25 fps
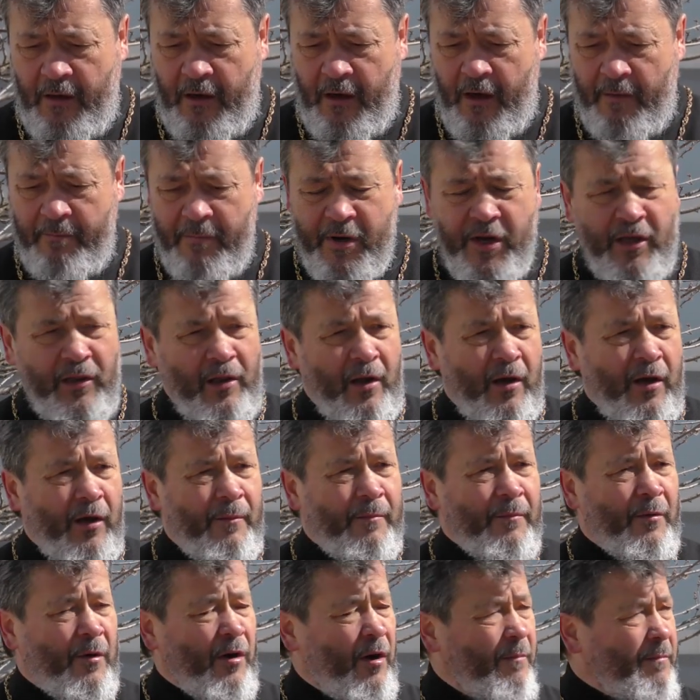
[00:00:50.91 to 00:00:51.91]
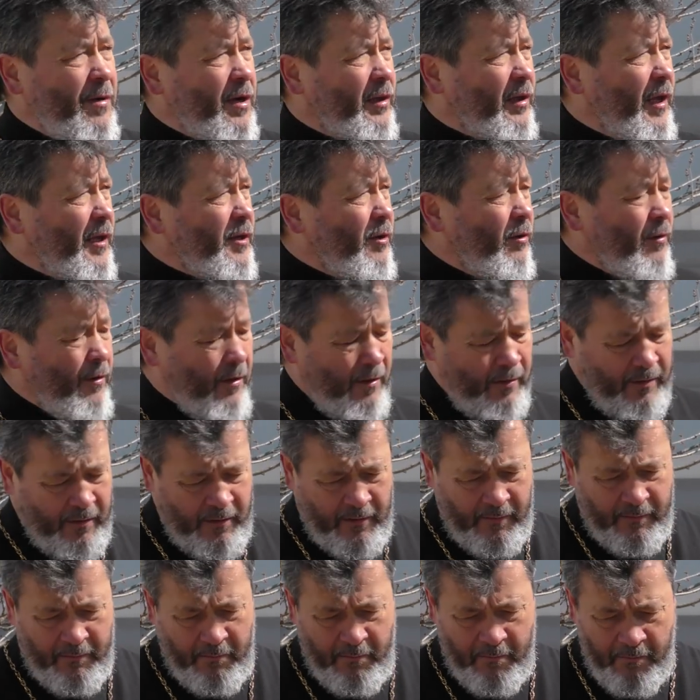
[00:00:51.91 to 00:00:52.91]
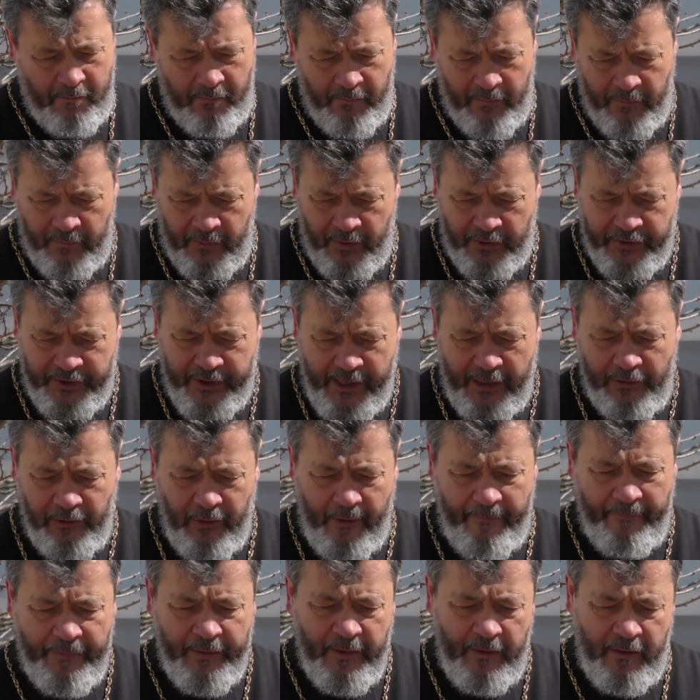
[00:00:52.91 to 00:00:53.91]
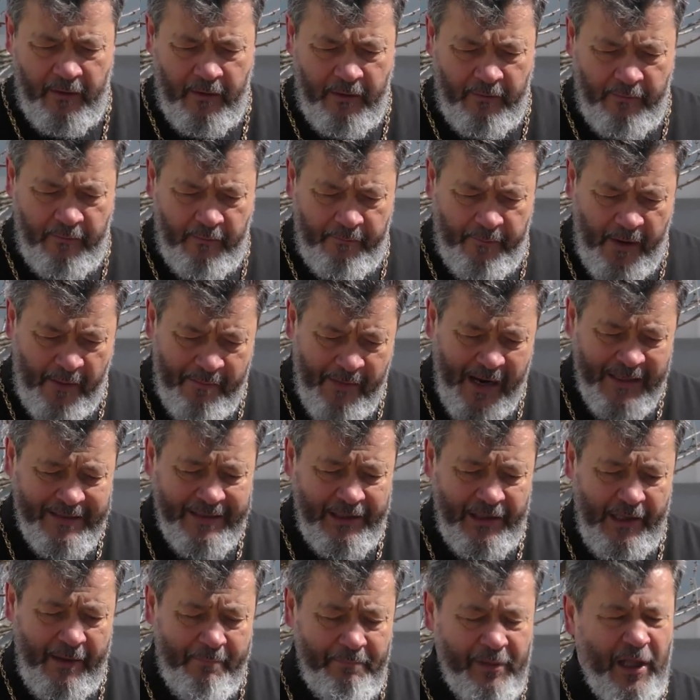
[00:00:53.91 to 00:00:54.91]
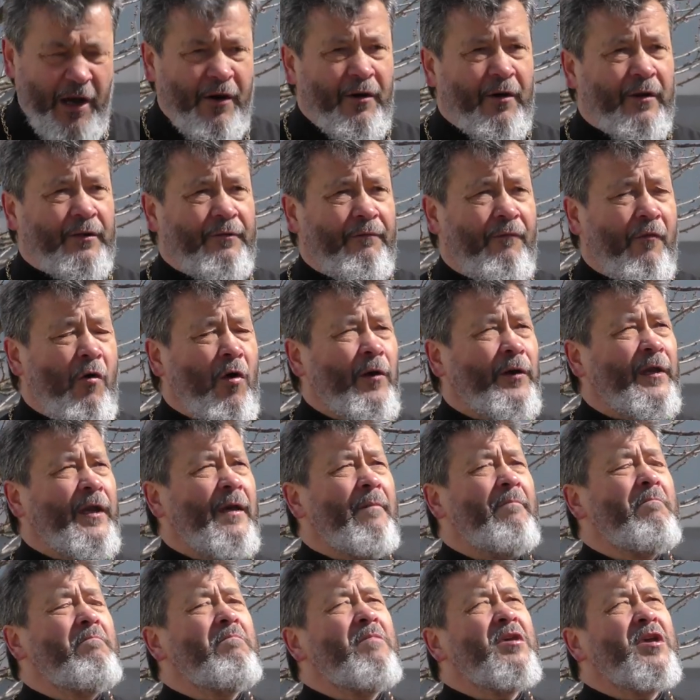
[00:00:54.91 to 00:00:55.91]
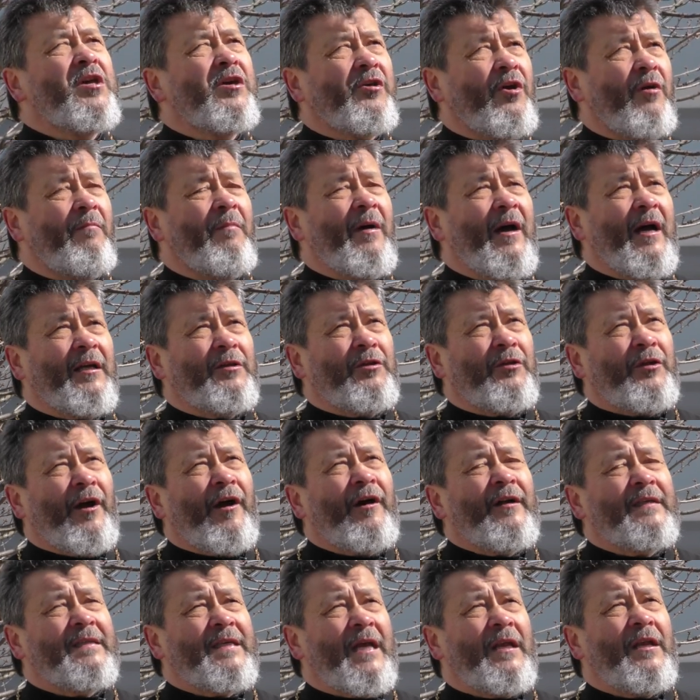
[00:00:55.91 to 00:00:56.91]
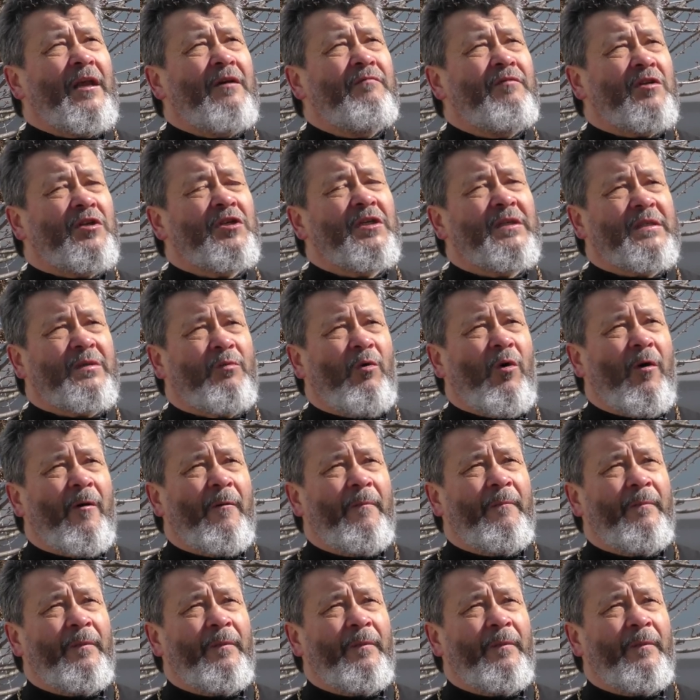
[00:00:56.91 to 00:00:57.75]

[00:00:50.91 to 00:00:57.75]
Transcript: омыл, эм, омыла его тело, помазала благовонным миром. Это драгоценное вещество.